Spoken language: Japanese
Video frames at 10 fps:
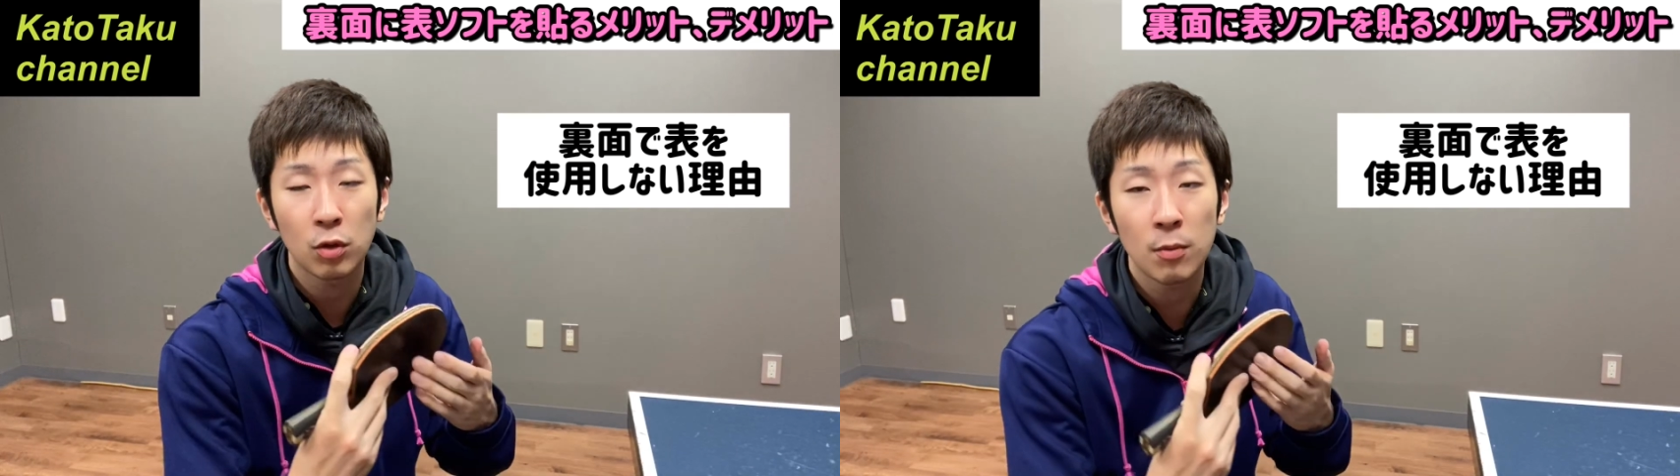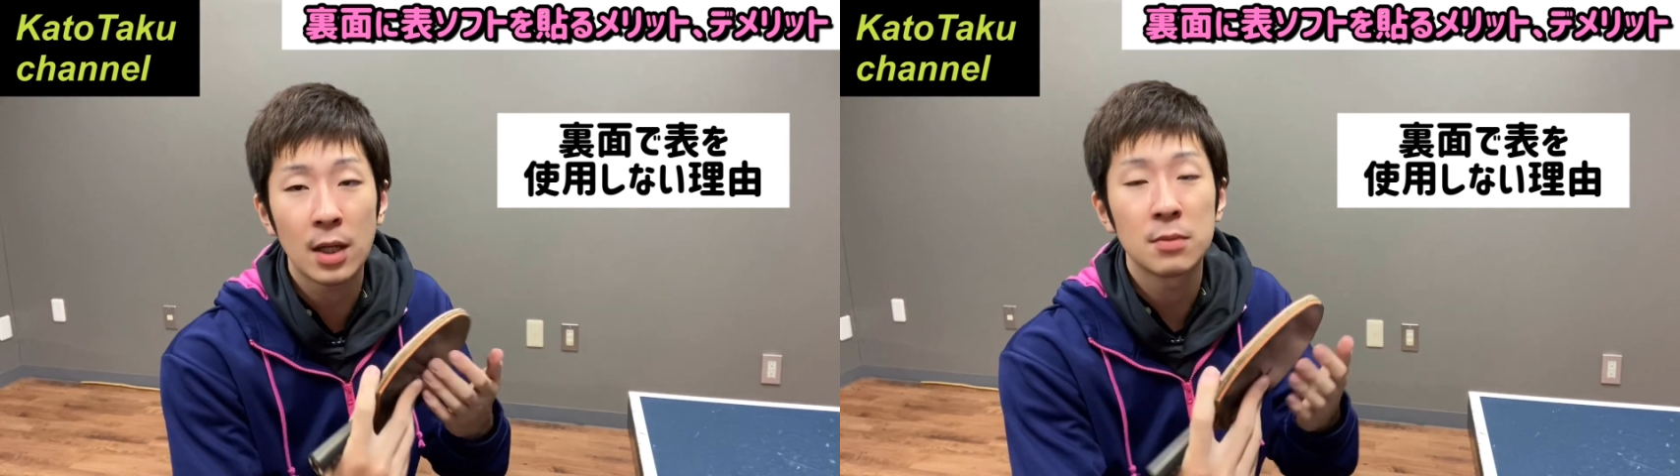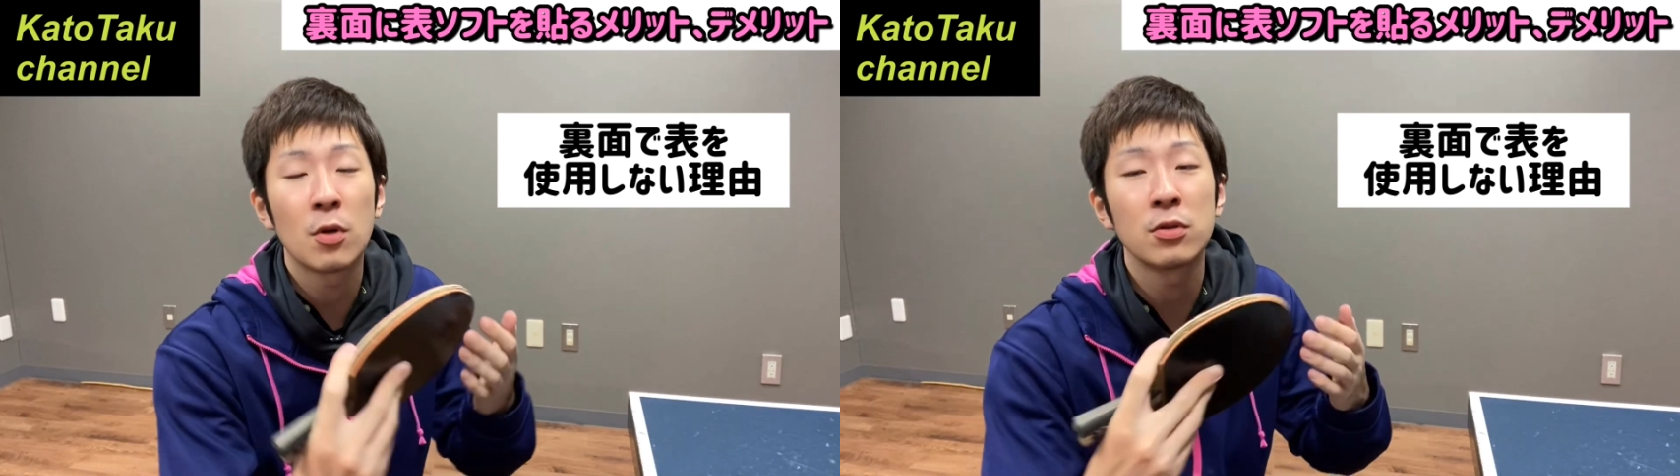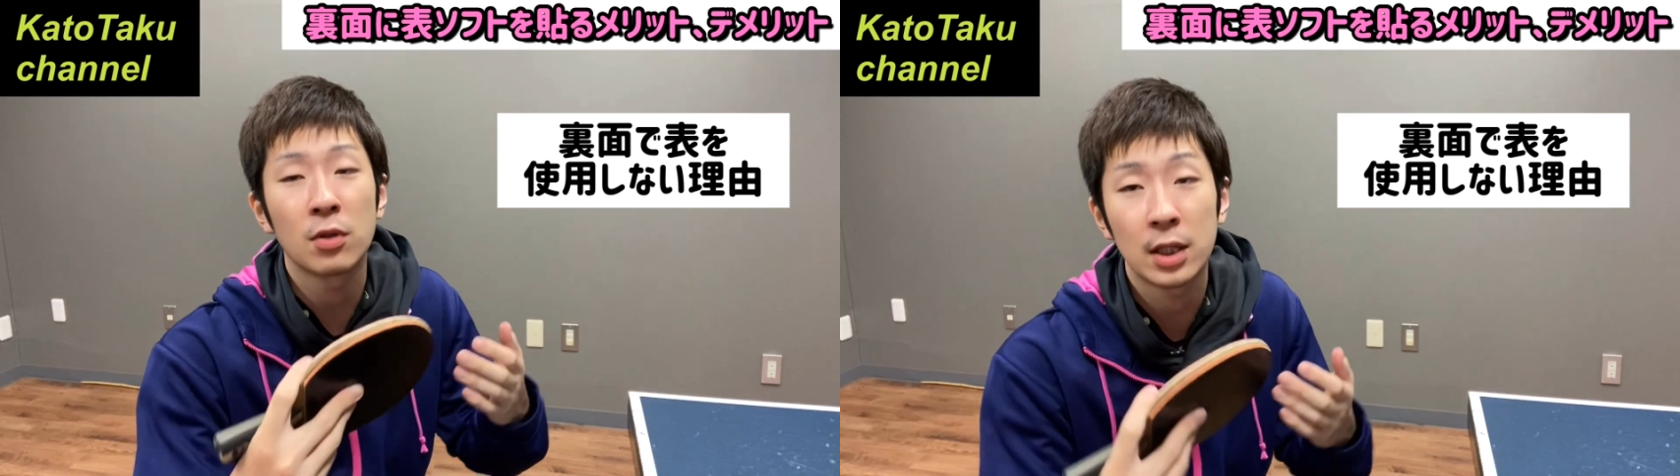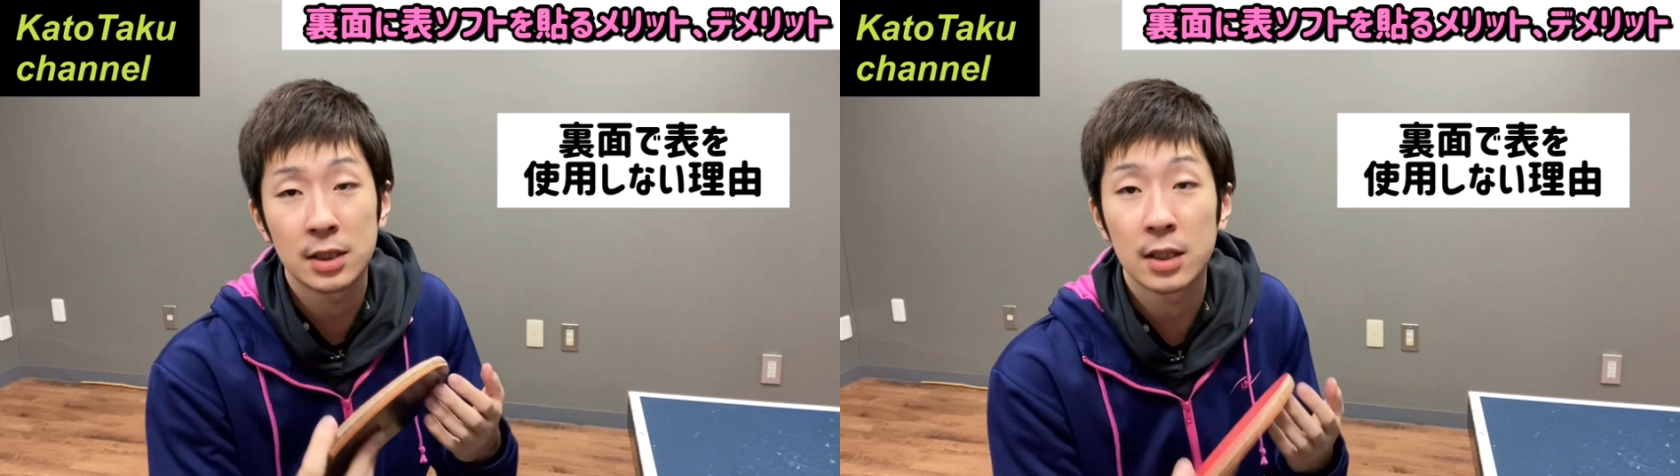う止まるボール
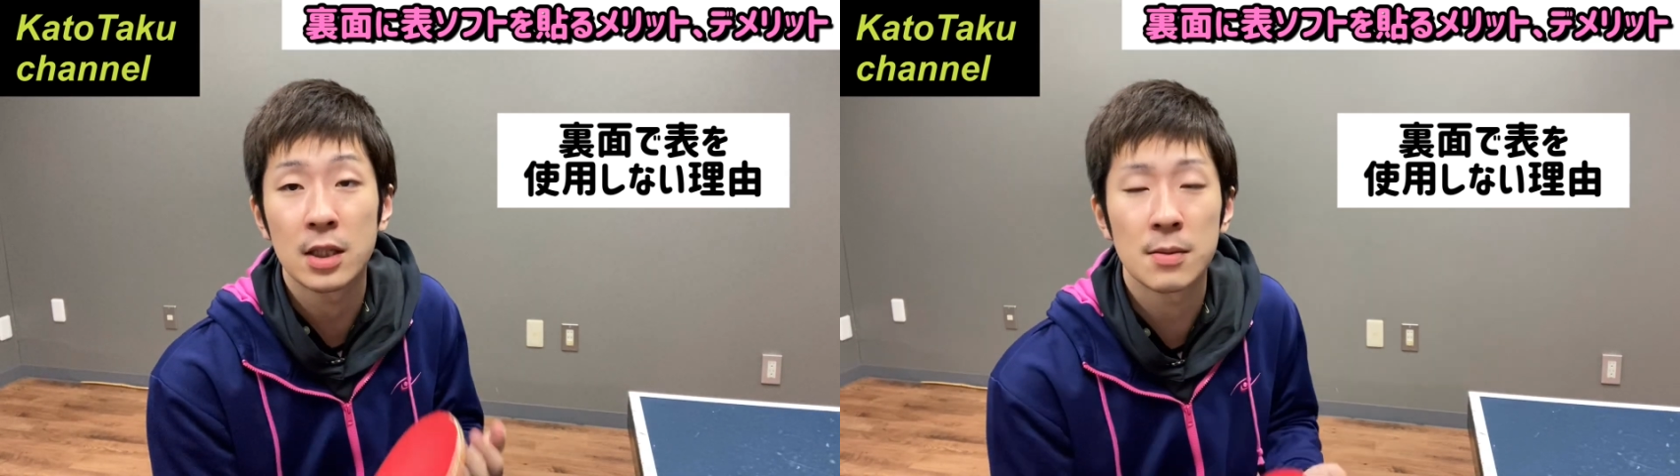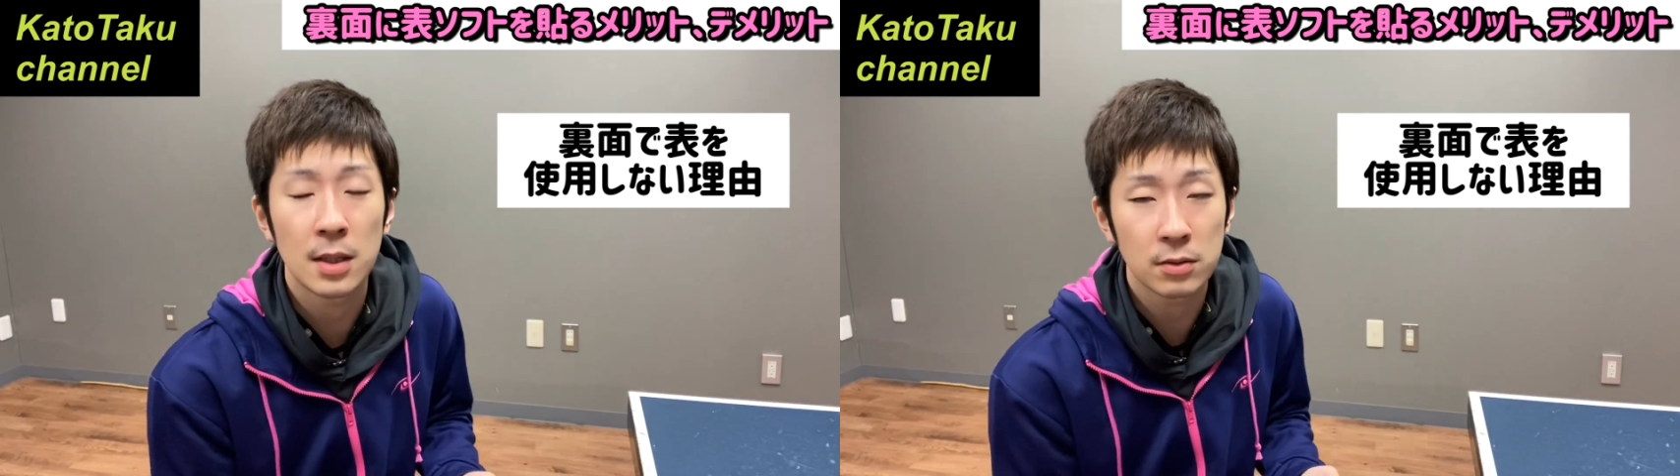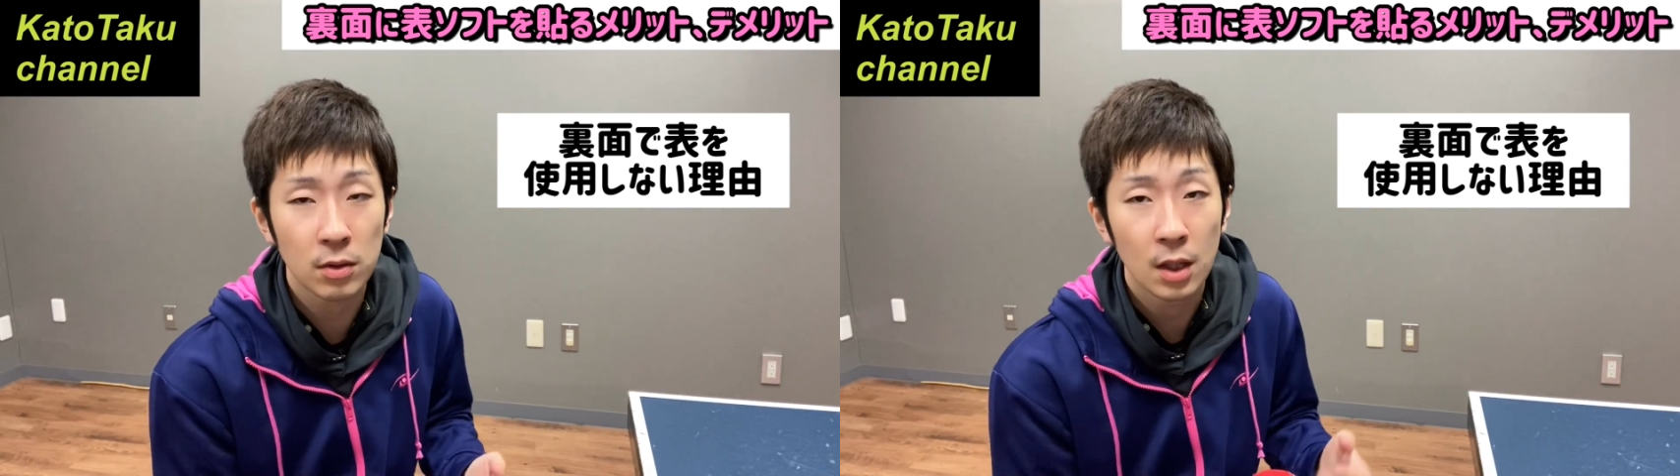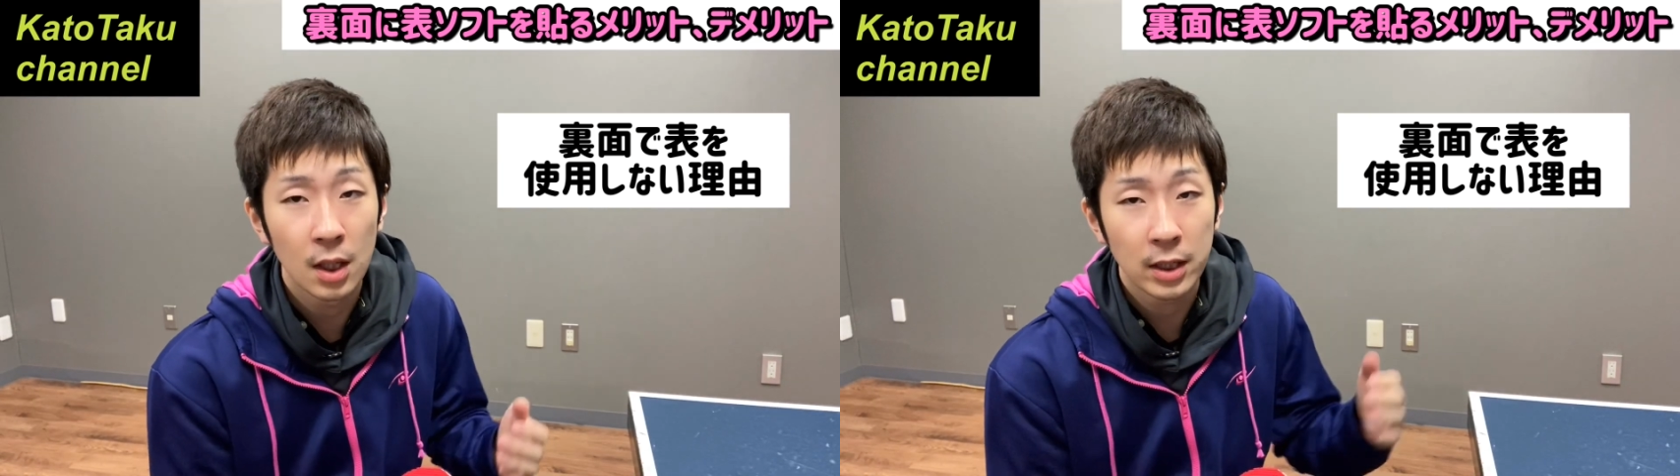とかになっまうと